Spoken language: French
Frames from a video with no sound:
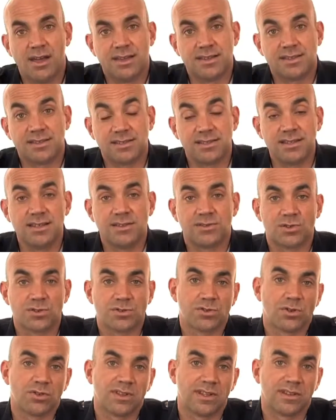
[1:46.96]
Si ce
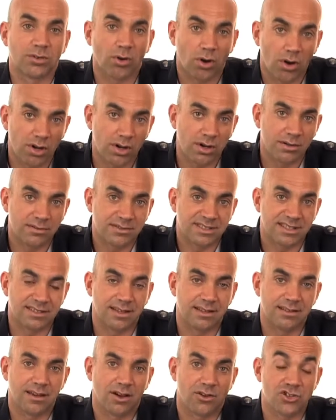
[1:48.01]
sont des trolls,
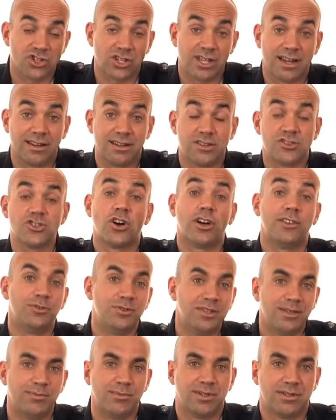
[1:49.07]
c'est-à-dire en général des gens
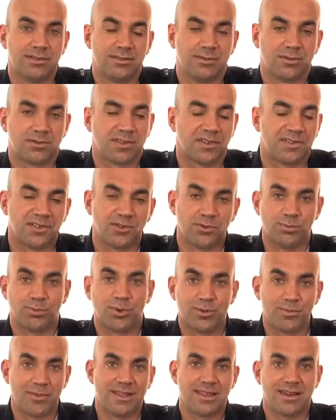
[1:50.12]
anonymes, donc ça c'est une
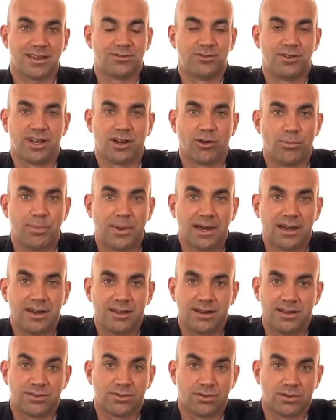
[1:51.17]
bonne manière de les
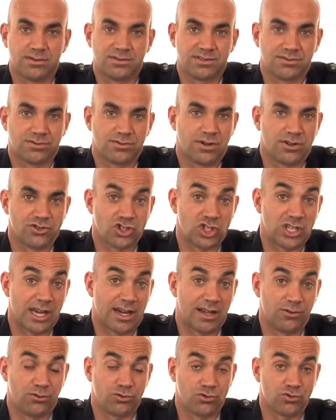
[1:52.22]
repérer, les trolls sont en
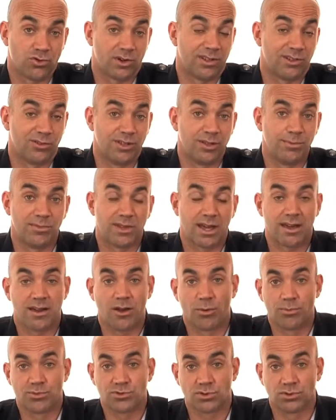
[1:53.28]
général toujours anonymes derrière
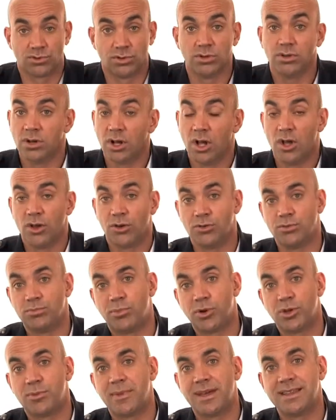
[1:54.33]
un pseudo, une
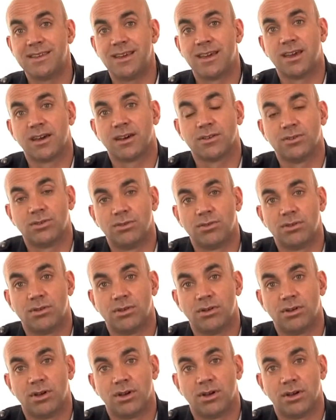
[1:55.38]
bonne manière
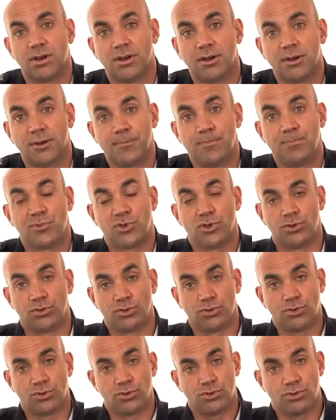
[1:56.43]
euh,
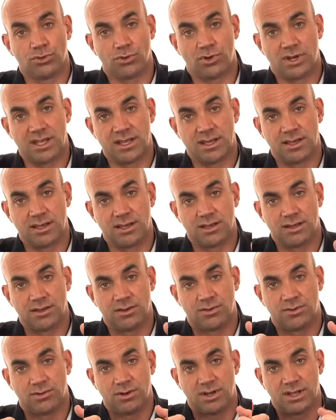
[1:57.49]
de, les,
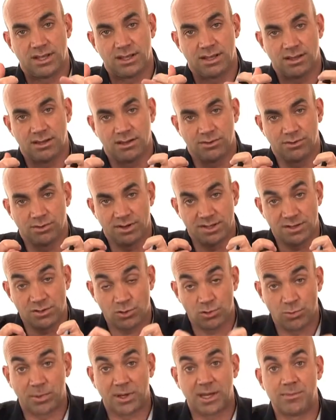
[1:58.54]
de les
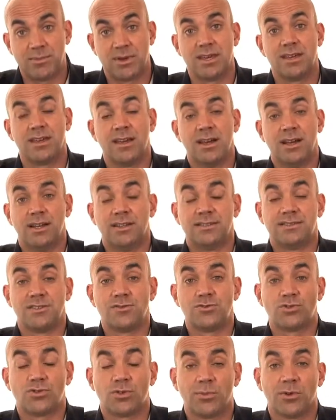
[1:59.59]
supprimer, c'est
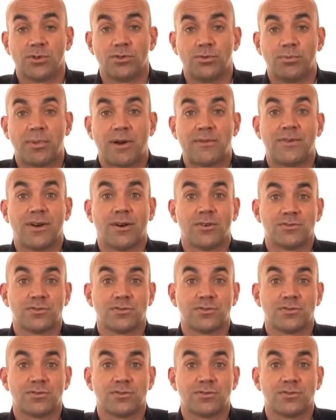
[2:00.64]
justement de ne pas faire en